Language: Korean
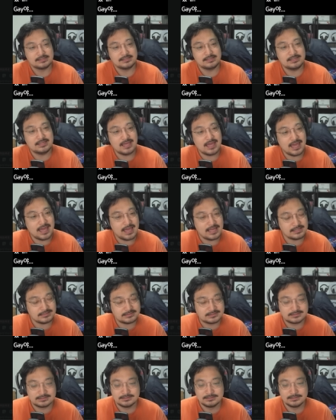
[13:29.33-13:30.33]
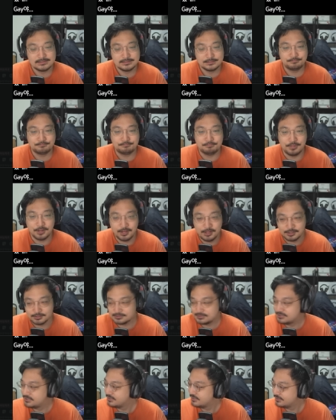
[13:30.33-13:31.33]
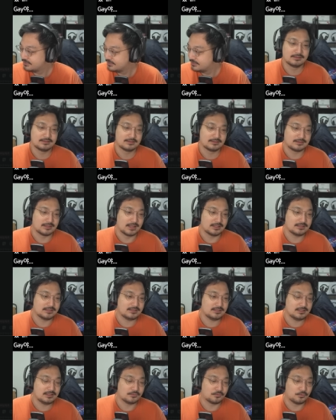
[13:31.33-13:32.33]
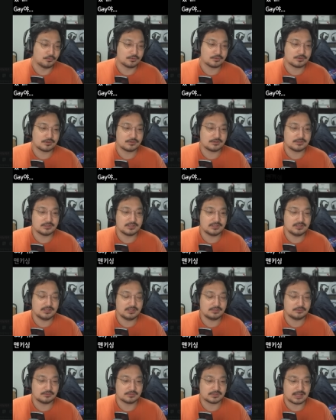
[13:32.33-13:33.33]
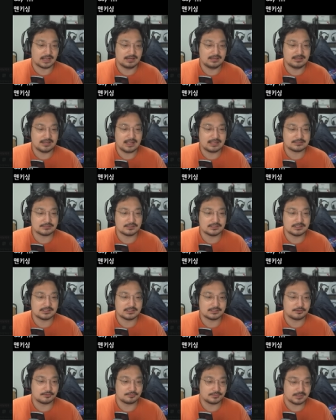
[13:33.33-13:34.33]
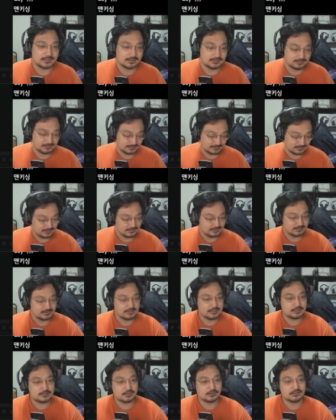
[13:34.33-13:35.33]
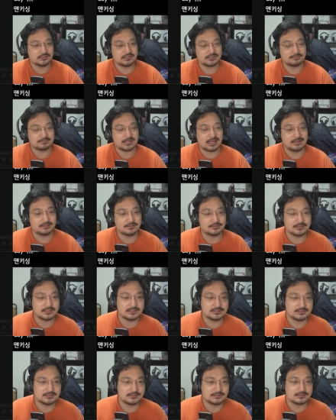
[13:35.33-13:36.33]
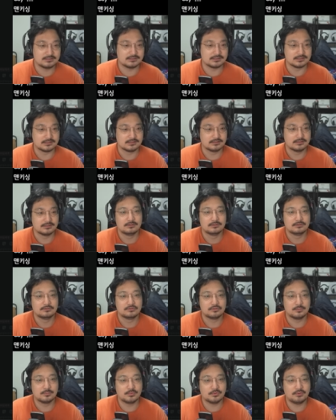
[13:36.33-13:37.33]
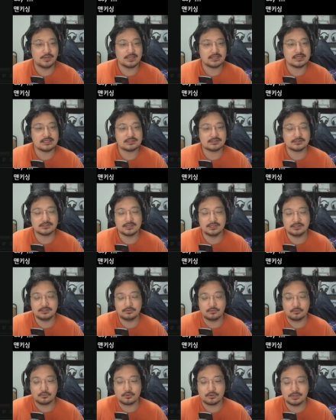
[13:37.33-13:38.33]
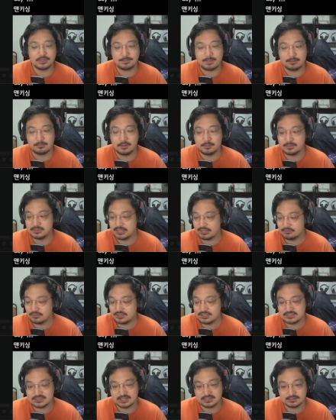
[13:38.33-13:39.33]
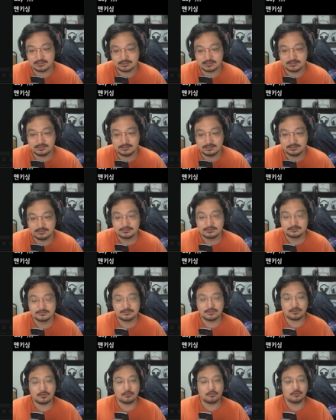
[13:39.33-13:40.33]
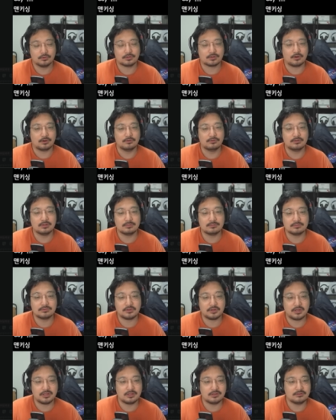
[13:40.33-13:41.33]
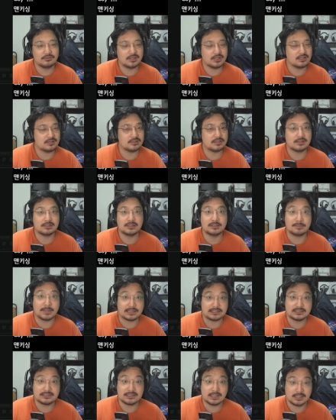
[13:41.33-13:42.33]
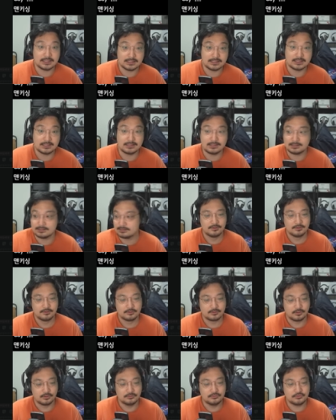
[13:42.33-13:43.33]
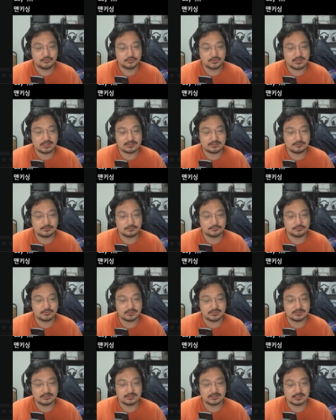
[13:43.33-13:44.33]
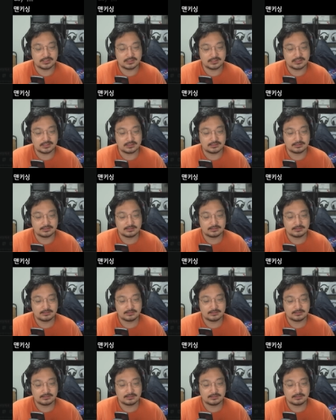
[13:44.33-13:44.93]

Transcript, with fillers: Yes, but 나는 이 옷걸이도 달라져야 된다고 봐. 2024년에는 좀 더 획기적인 옷걸이 방법이 나와야 되지 않을까? 저거 옷 거는 것부터가 현대인들한테 맞지 않아. 건조기 같은 것도 있는데